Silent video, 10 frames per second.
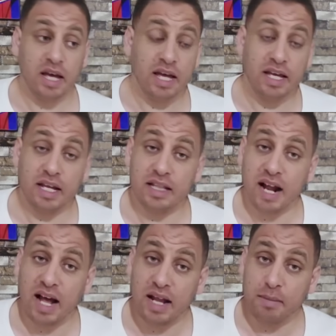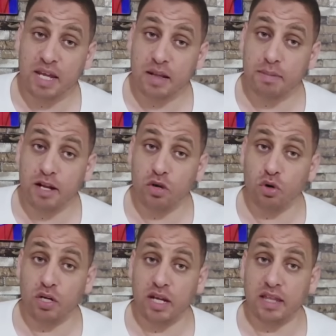يندراها ال 100
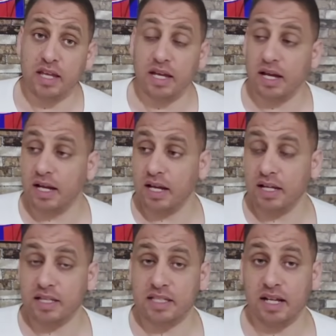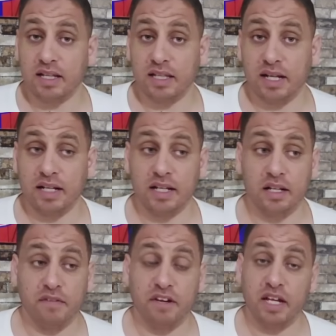مليون هذيا اللي تسلطت على
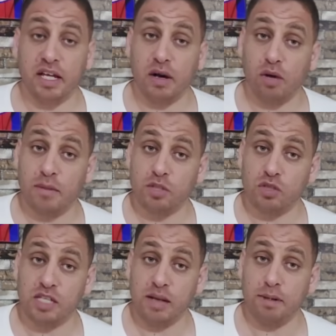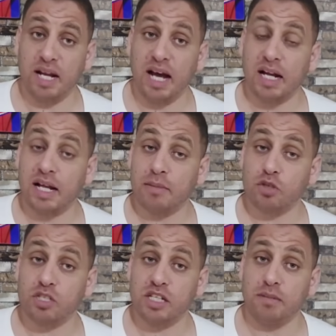النادي الافريقي او 95 بالاحرى
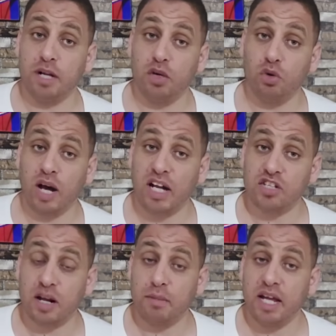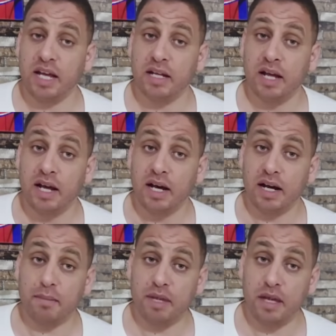95 مليون و10 ملايين
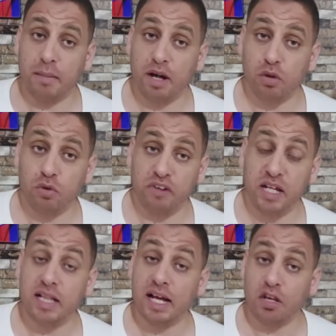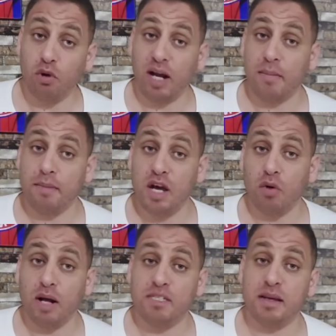رمي مقذوفات نحكيو على
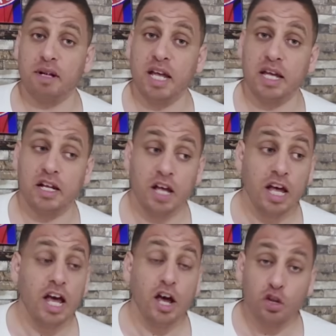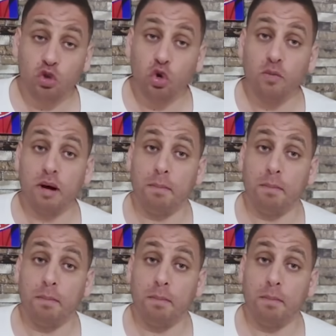105 ملايين انتوما